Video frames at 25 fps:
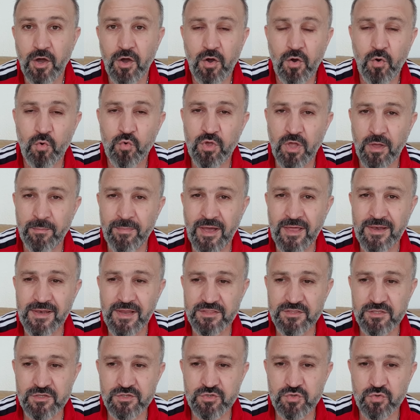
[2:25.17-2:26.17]
وكمان لا
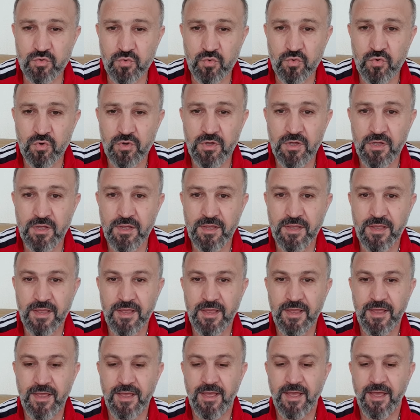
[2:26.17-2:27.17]
تنسوا
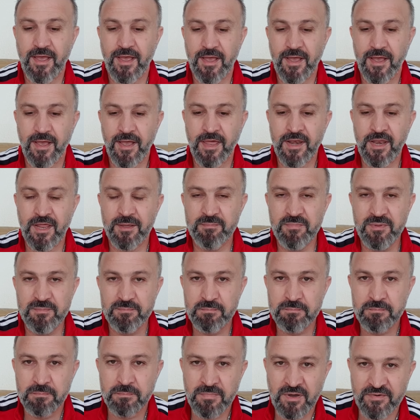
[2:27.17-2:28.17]
أنا
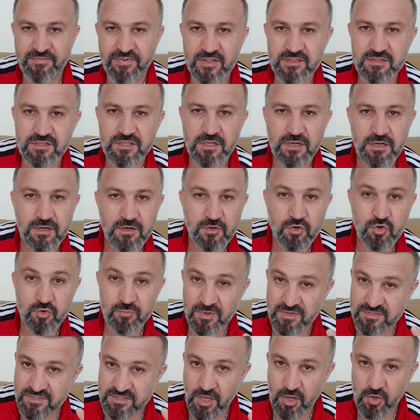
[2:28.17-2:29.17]
بفضل
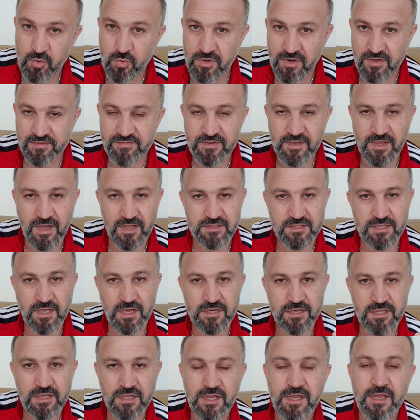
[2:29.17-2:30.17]
وبنصحكم نصيحة
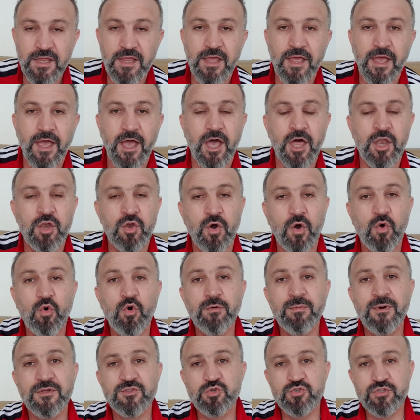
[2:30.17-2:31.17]
ثانية أنه
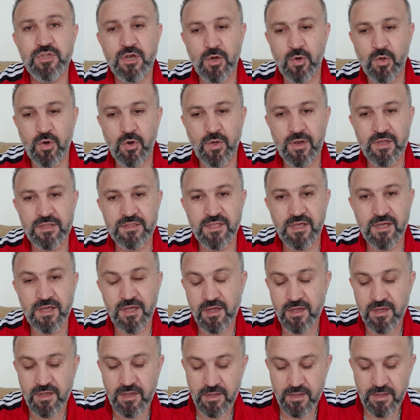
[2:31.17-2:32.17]
أول ما توصلوا على
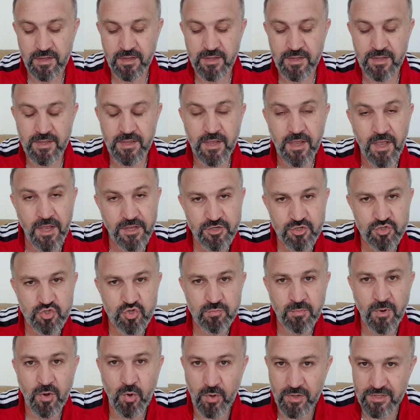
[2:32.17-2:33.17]
هولندا احجزوا
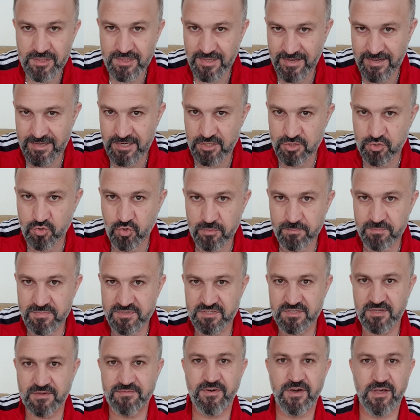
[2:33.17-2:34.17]
موعد لعيلتكم
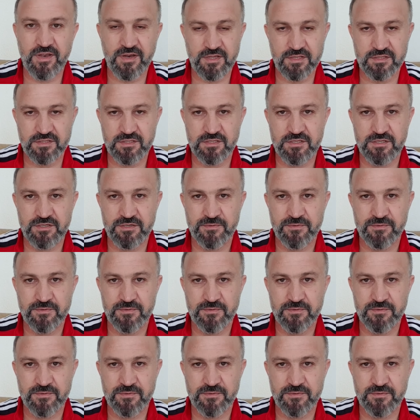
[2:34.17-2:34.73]
بالسفارات